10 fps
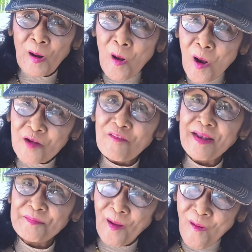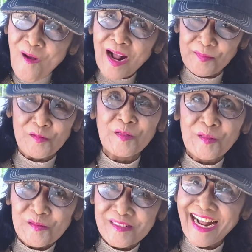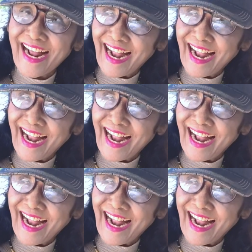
ก่อนวันพ่อกับคุณครูนะ